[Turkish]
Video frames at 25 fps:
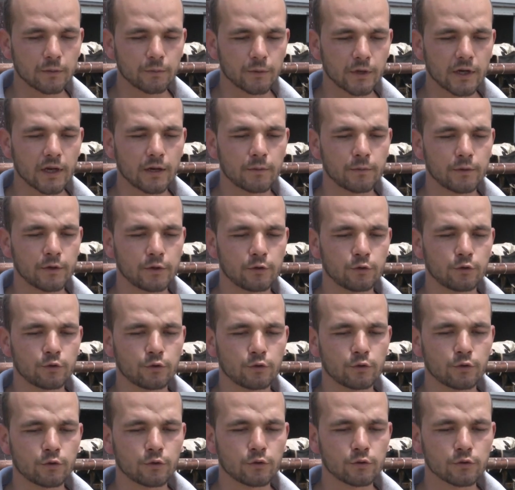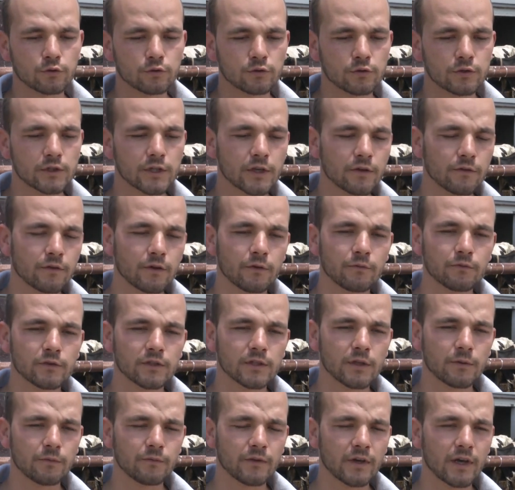beraber yürütüyoruz.
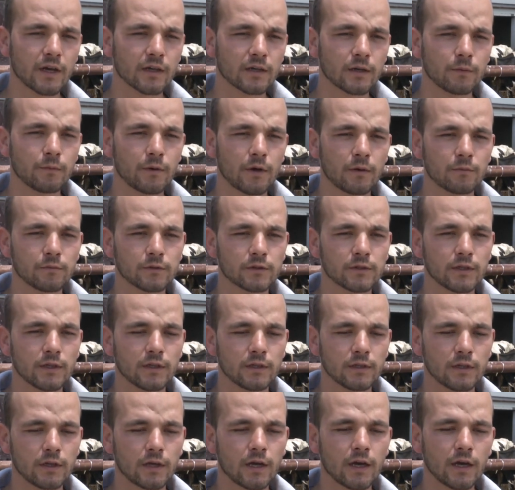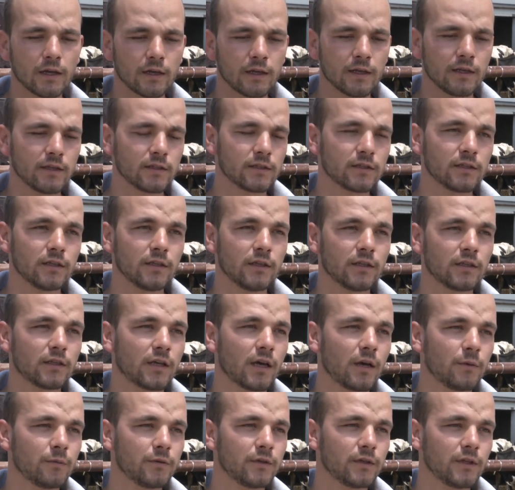Çevremizden ve akrabamızdan aile eskiyle
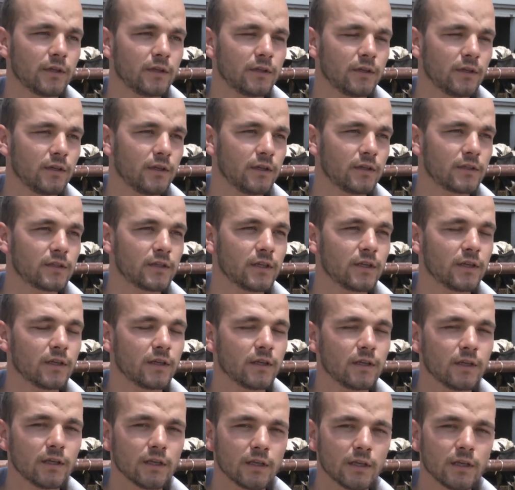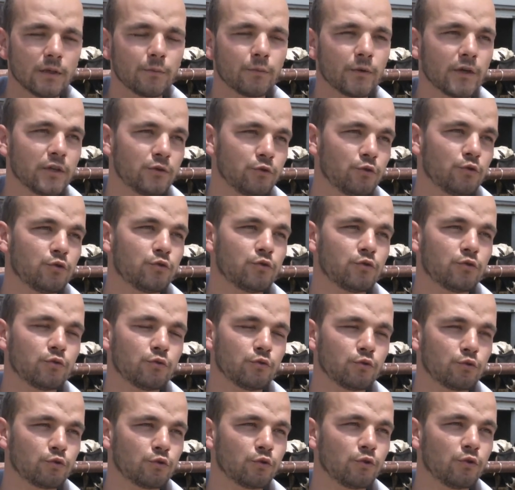tabir edilirse İMC
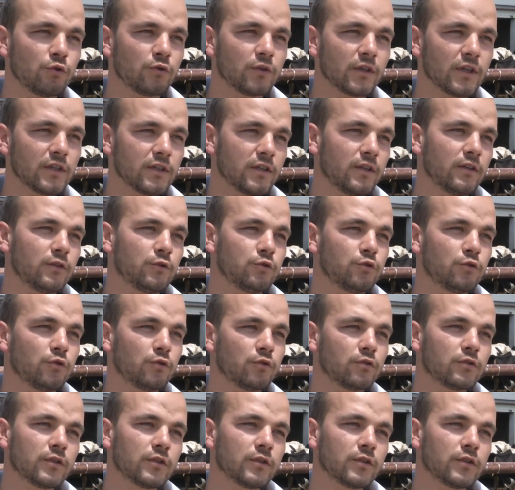usulünde çalışıyoruz.